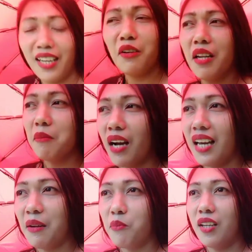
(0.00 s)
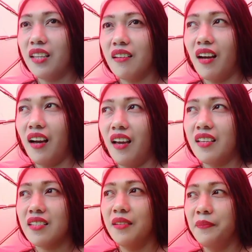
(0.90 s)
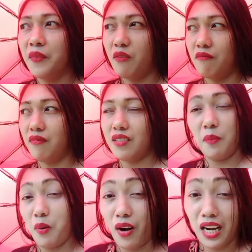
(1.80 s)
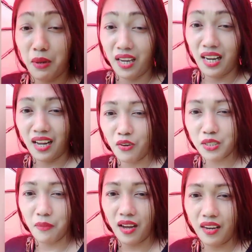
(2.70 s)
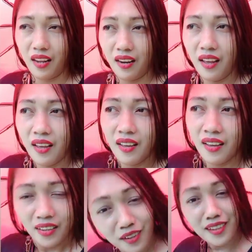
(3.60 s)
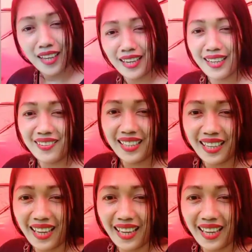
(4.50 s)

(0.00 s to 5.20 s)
yun ang mga hanap boy dito guys. Yung, hmm, siyempre wala ka namang ginagawa sa bahay din. Yun ang ginagawa na